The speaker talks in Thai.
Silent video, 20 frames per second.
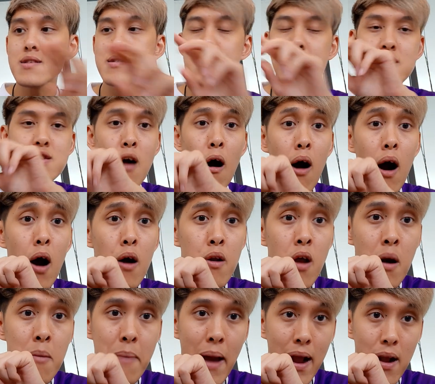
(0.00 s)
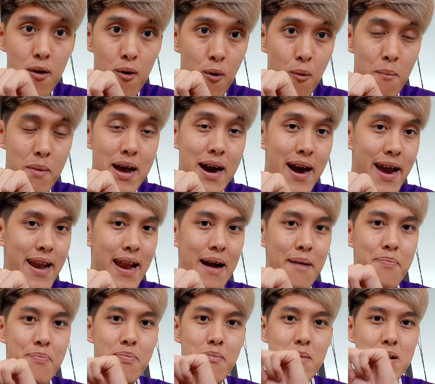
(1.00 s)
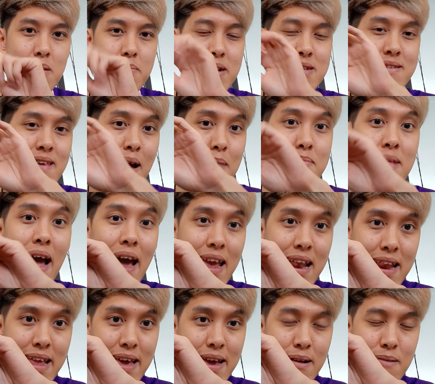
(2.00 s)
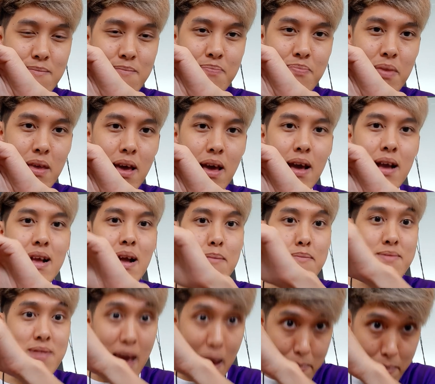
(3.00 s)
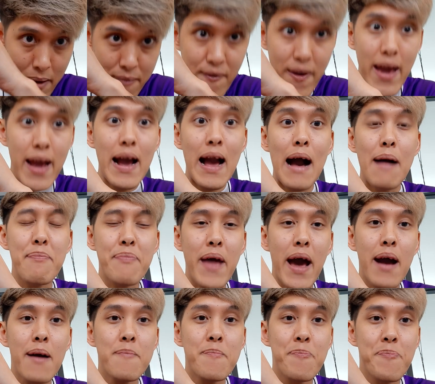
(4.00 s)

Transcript: ซึ่งสองเข้ารอบแบ่งกลุ่มเลยเนี่ยมันจะเป็นแชมป์ไทยลีกกับแชมป์ เอฟเอคัพนะ